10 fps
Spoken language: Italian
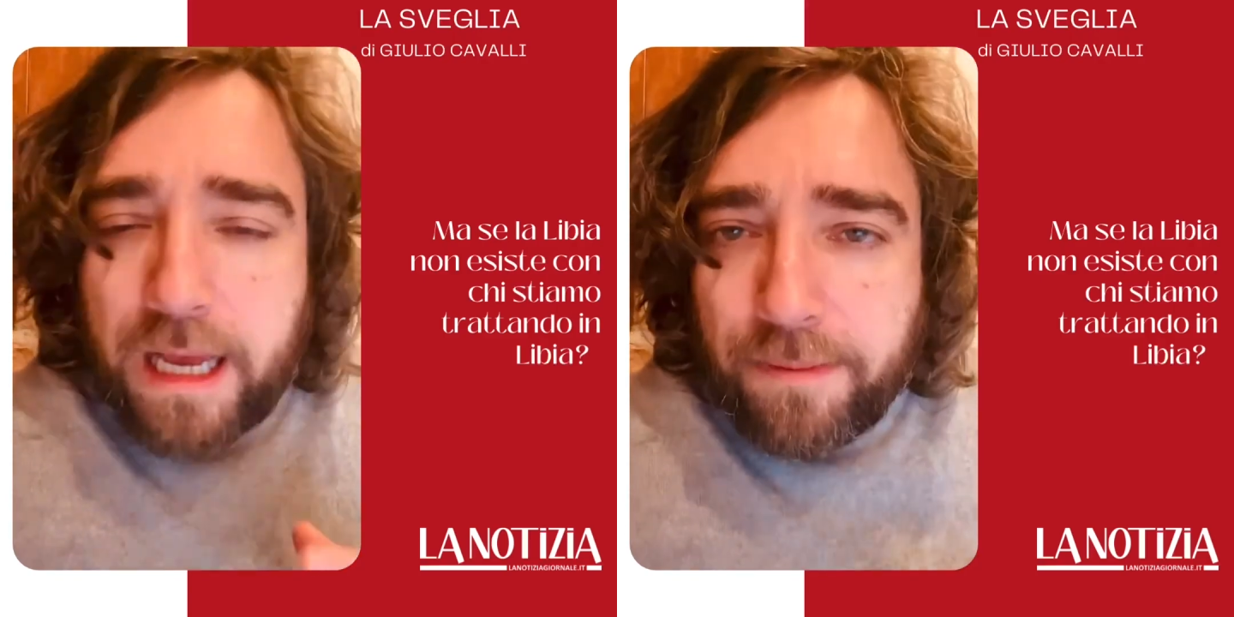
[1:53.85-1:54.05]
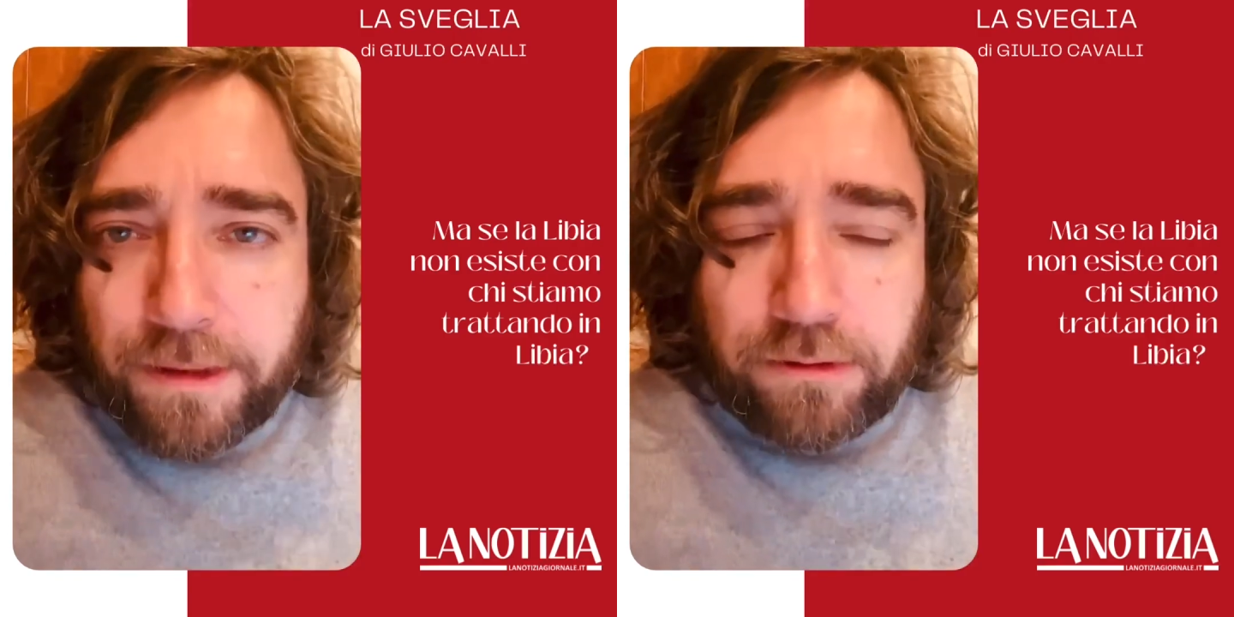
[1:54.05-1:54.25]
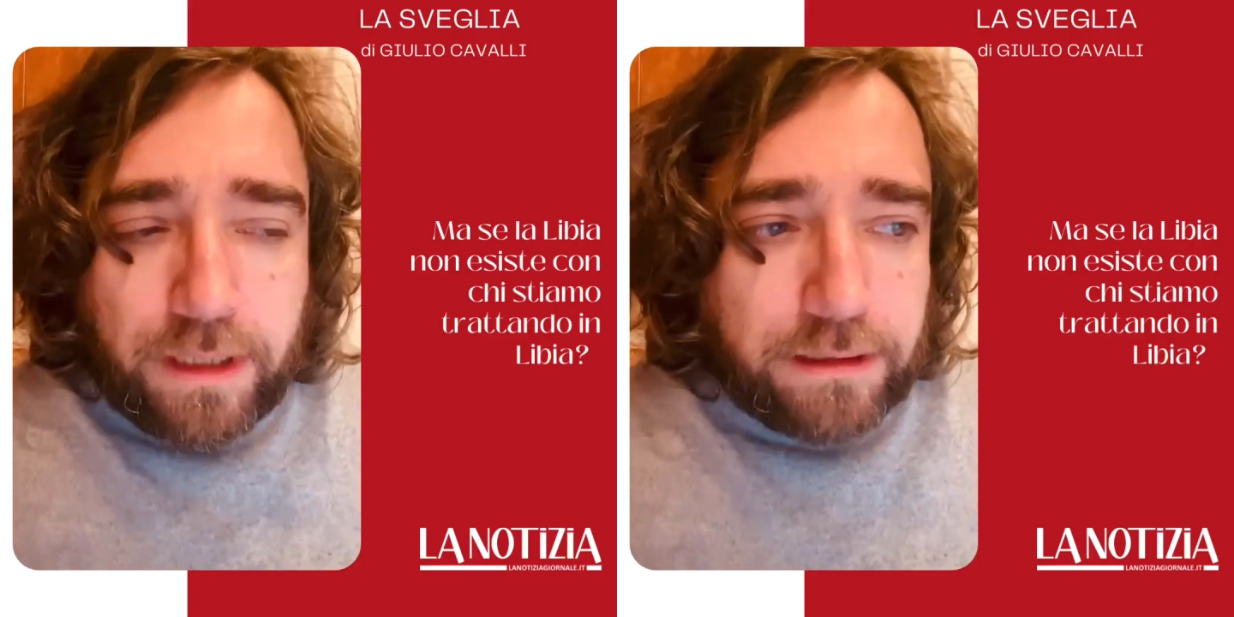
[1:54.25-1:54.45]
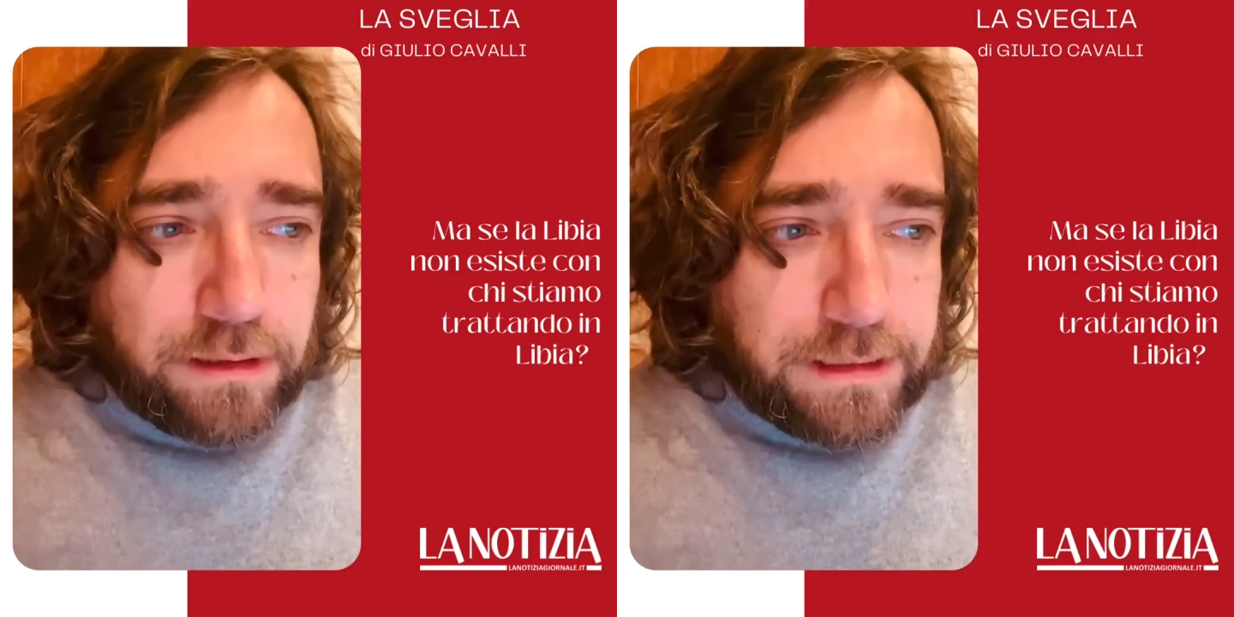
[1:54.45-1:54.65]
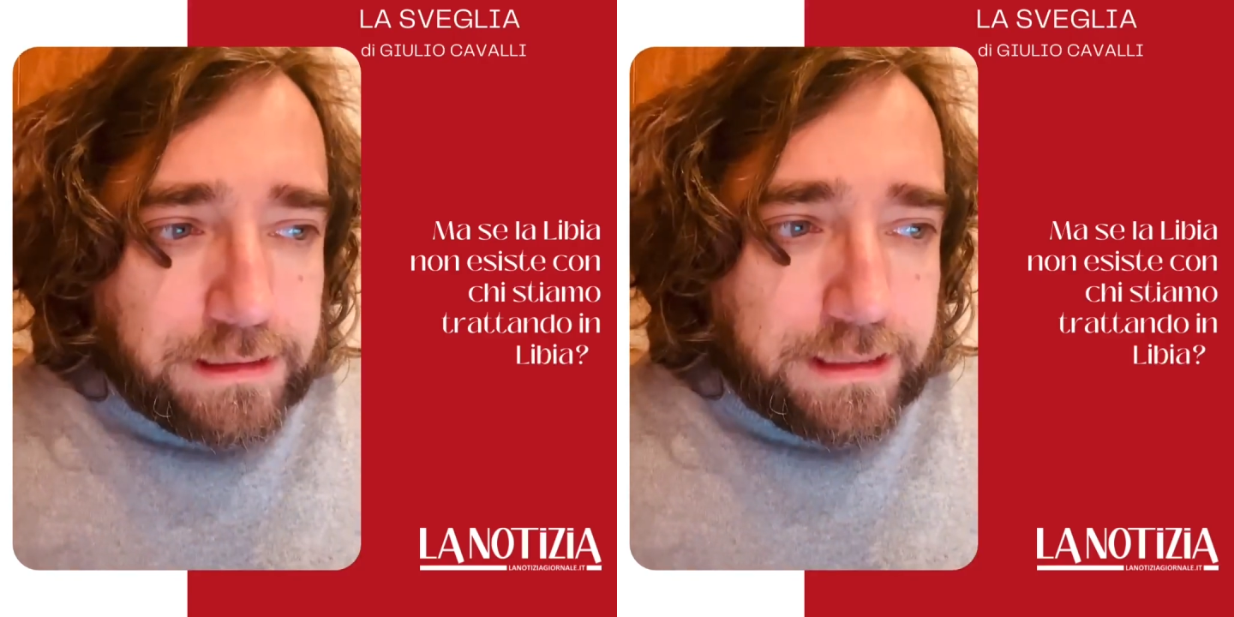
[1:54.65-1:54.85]
abbandonato a
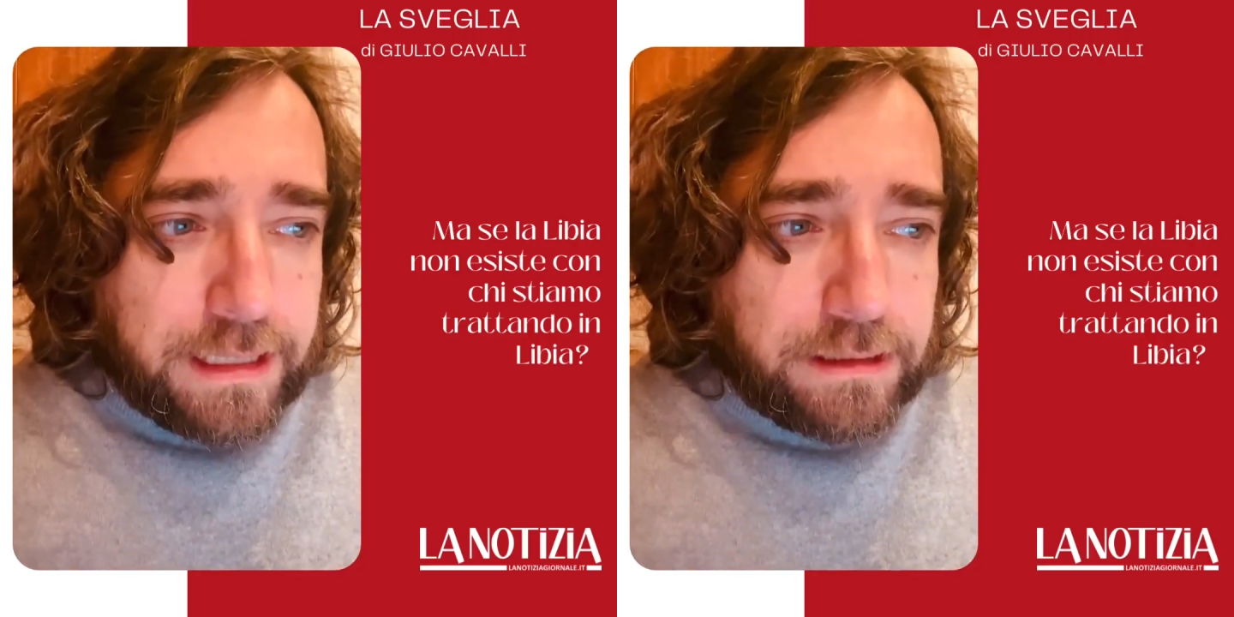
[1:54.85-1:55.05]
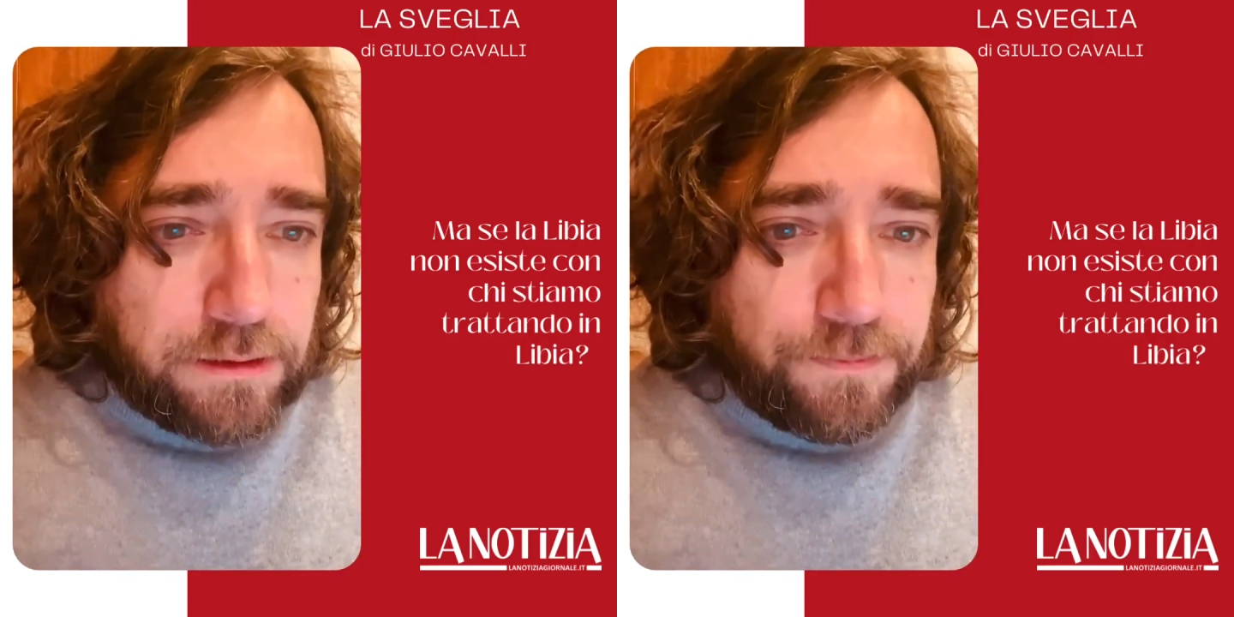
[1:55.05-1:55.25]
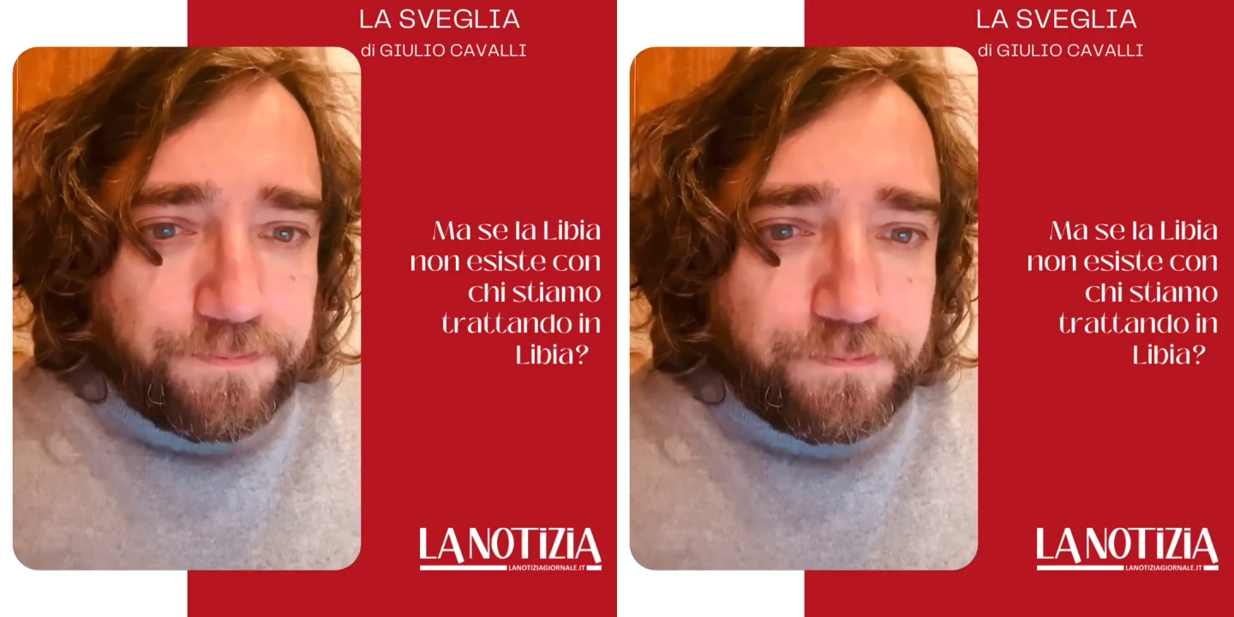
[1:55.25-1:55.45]
se stesso.